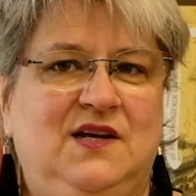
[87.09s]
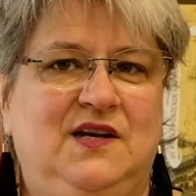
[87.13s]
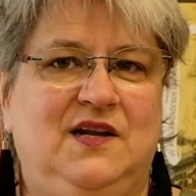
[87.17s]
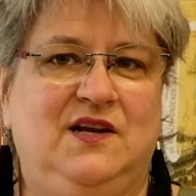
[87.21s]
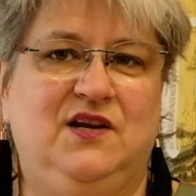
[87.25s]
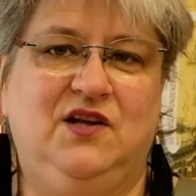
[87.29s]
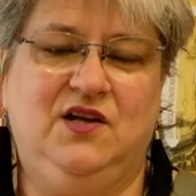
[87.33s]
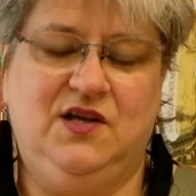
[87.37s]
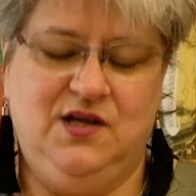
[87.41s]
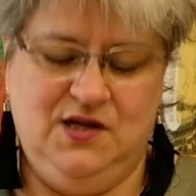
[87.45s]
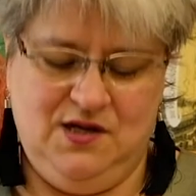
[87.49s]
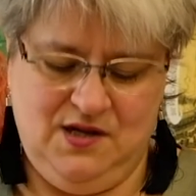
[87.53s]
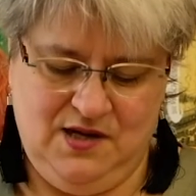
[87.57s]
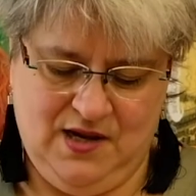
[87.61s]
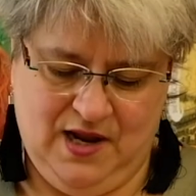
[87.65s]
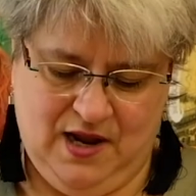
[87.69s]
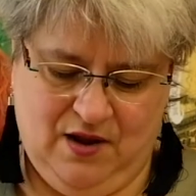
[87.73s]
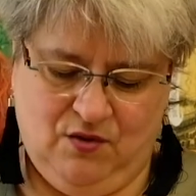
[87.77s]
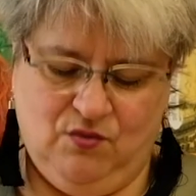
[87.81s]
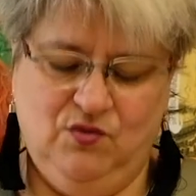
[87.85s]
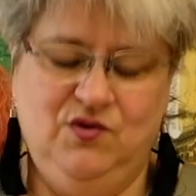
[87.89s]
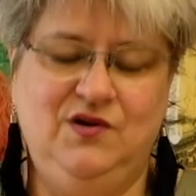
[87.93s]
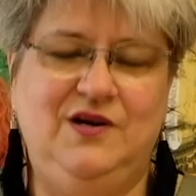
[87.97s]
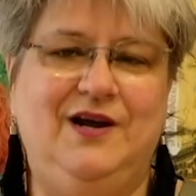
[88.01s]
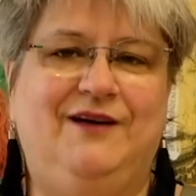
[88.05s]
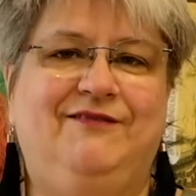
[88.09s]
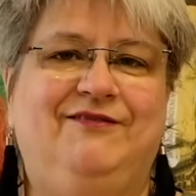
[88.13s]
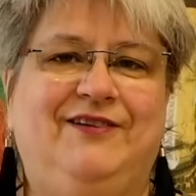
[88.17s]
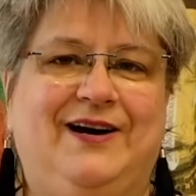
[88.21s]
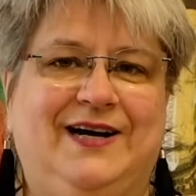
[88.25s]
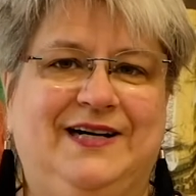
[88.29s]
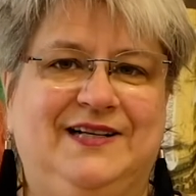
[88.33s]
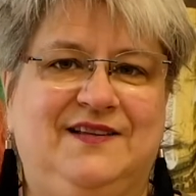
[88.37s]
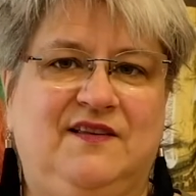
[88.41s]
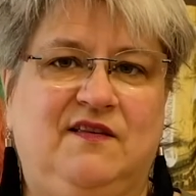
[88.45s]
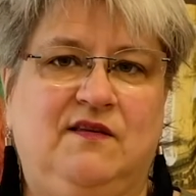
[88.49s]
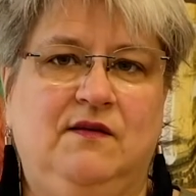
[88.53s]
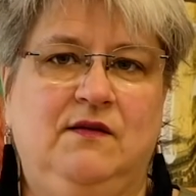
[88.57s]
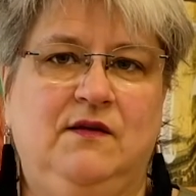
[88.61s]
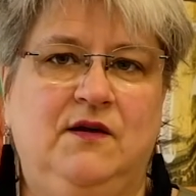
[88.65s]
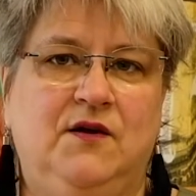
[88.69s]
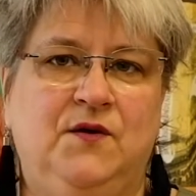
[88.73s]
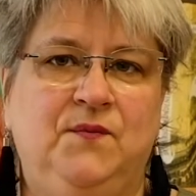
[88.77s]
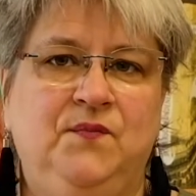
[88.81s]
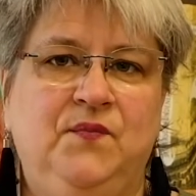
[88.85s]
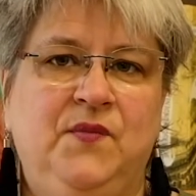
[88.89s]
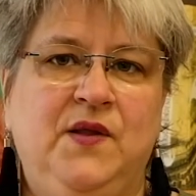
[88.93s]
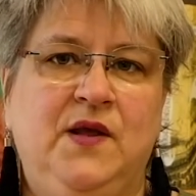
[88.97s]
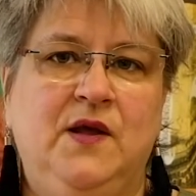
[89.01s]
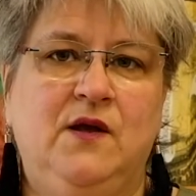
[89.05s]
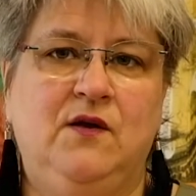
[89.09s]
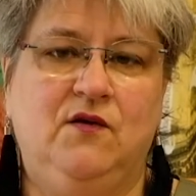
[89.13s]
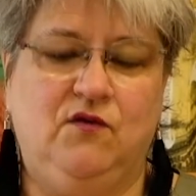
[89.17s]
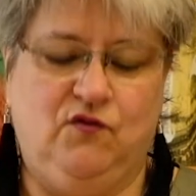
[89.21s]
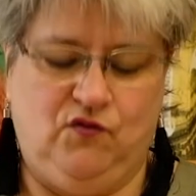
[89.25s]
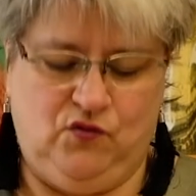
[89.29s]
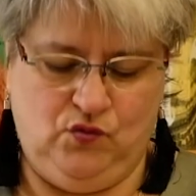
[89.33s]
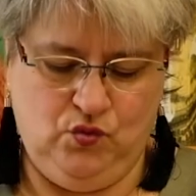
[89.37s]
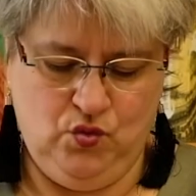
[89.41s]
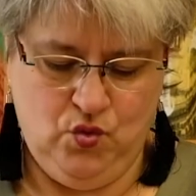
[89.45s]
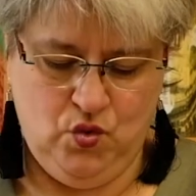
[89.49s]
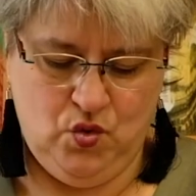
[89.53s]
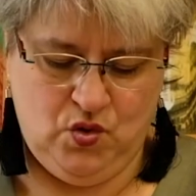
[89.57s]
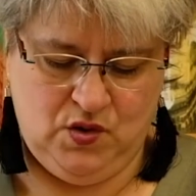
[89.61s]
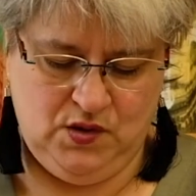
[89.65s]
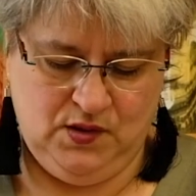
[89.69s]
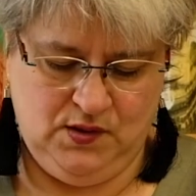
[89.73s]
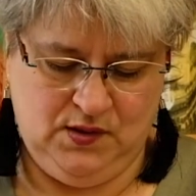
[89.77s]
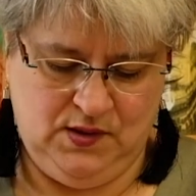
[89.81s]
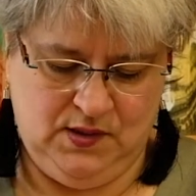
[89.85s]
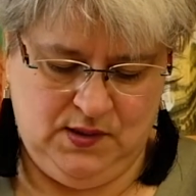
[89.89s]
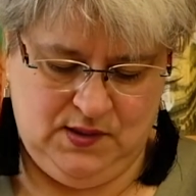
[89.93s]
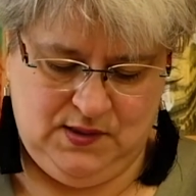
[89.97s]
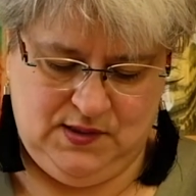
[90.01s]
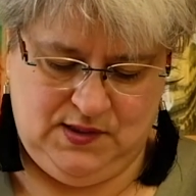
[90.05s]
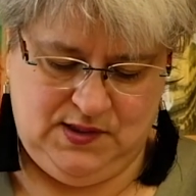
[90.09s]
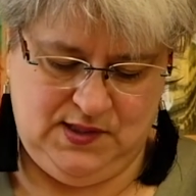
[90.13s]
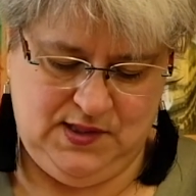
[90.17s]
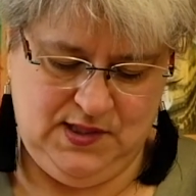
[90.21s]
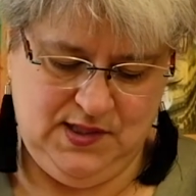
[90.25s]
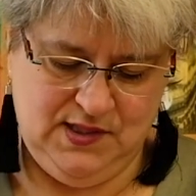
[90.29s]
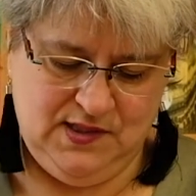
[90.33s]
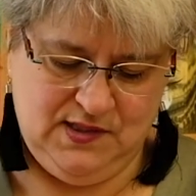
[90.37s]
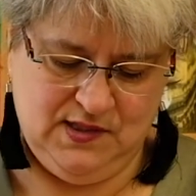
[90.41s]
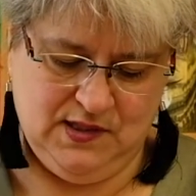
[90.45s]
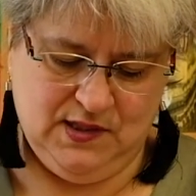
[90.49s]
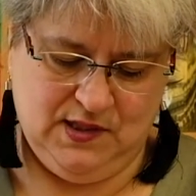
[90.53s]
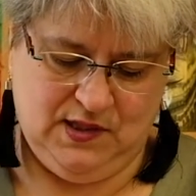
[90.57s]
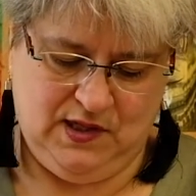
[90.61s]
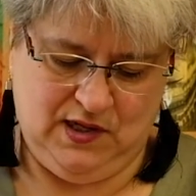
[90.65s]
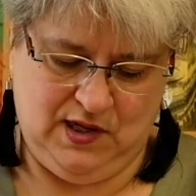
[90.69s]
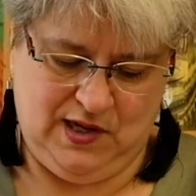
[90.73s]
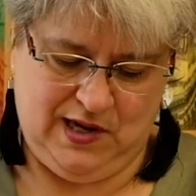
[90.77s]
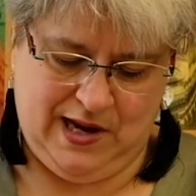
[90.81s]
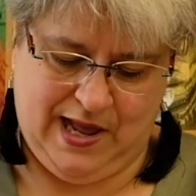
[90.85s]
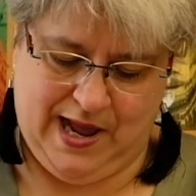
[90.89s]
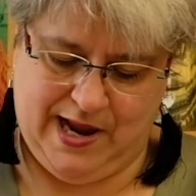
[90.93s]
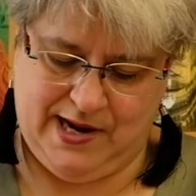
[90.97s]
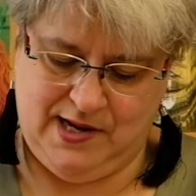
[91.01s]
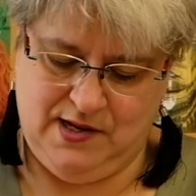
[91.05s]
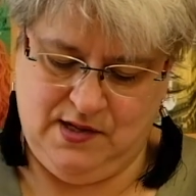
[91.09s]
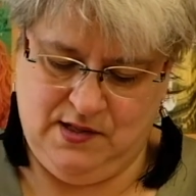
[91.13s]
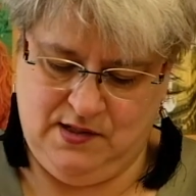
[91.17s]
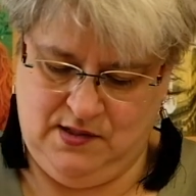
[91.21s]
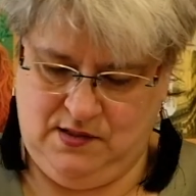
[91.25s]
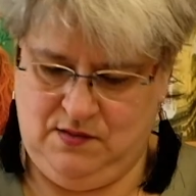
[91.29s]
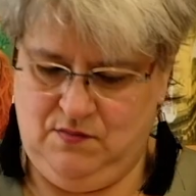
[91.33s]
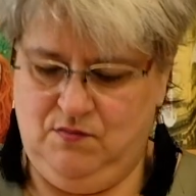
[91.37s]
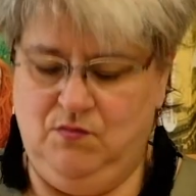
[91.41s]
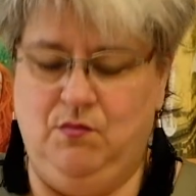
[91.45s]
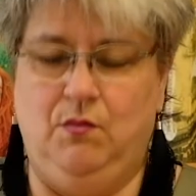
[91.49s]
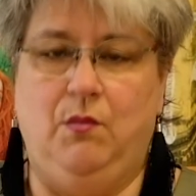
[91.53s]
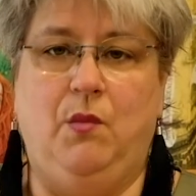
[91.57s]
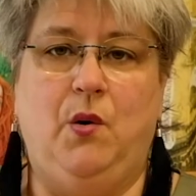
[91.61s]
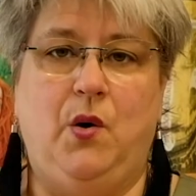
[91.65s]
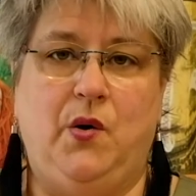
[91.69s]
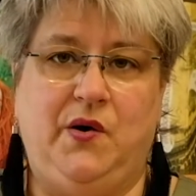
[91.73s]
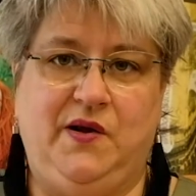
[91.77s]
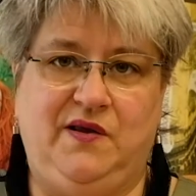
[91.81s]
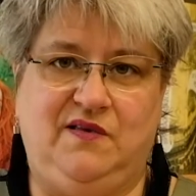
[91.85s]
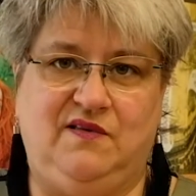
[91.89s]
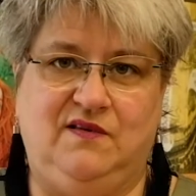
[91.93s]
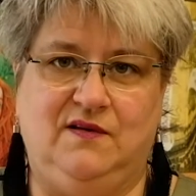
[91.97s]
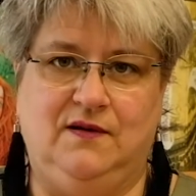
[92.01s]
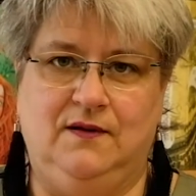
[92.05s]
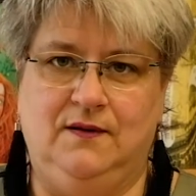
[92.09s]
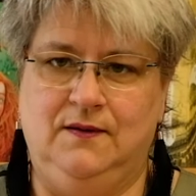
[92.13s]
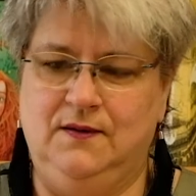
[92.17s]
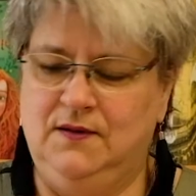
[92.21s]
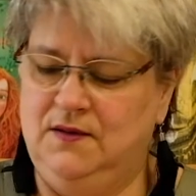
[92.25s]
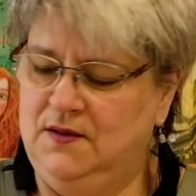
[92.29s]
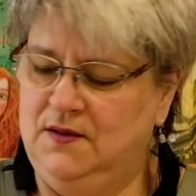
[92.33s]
Denn Kinder und Erwachsene suchen diese kleinen Mäuse.